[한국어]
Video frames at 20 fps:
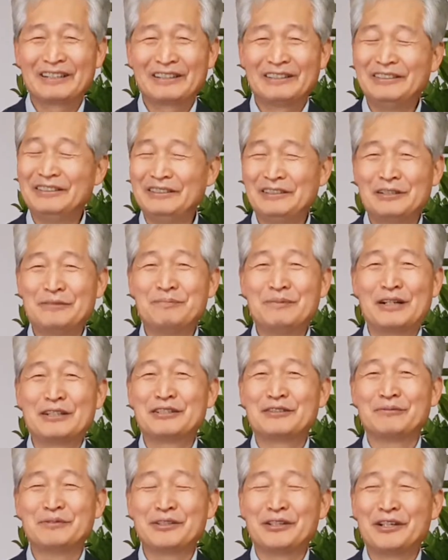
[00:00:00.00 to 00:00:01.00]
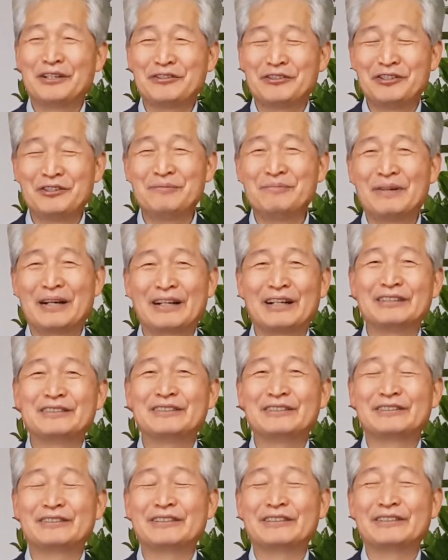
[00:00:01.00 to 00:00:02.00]
이런 말씀은 예수님만
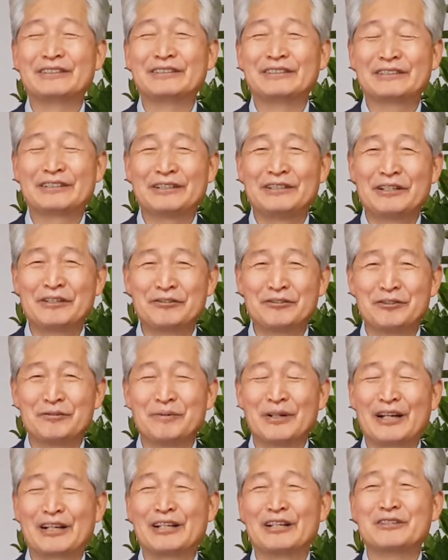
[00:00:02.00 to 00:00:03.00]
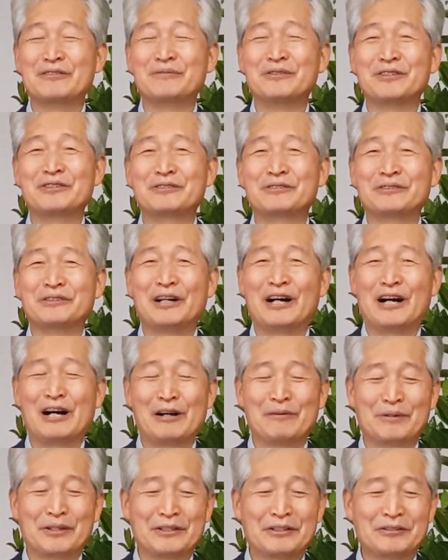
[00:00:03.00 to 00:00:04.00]
하시는 거예요. 그러니까 예수님이 하나님이시죠.
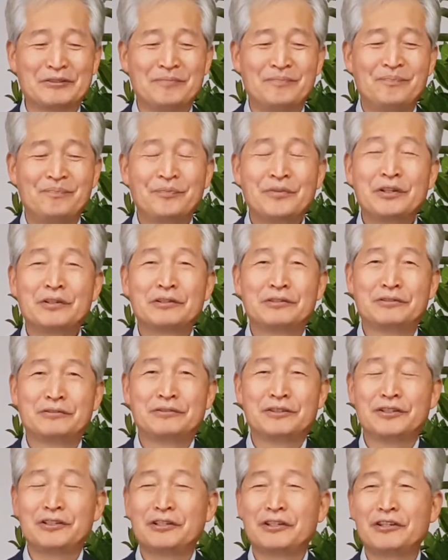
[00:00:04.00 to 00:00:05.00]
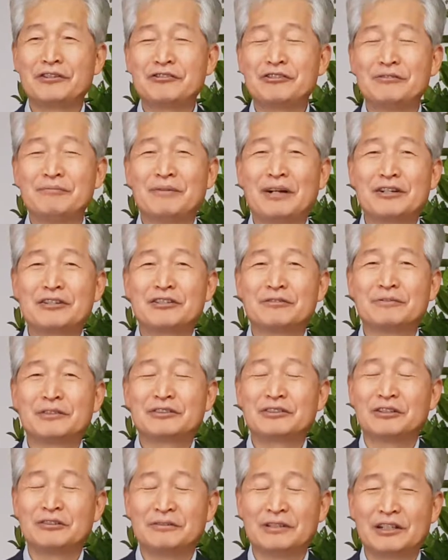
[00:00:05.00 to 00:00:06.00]
아멘이죠. 그러니 예수님 말씀을
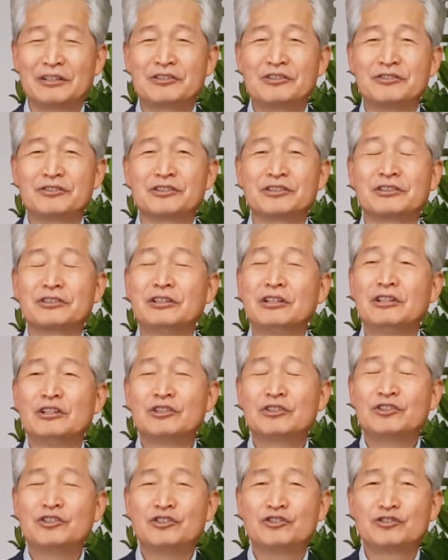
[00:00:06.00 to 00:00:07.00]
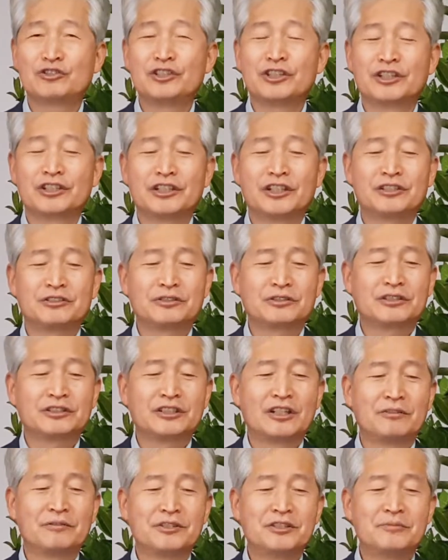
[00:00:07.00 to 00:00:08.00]
정말로 기적, 기중히 여겨야죠. 그
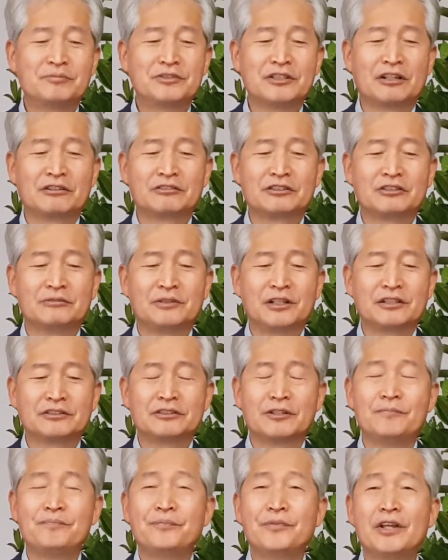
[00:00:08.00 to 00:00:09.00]
다음에 10장으로 넘어가서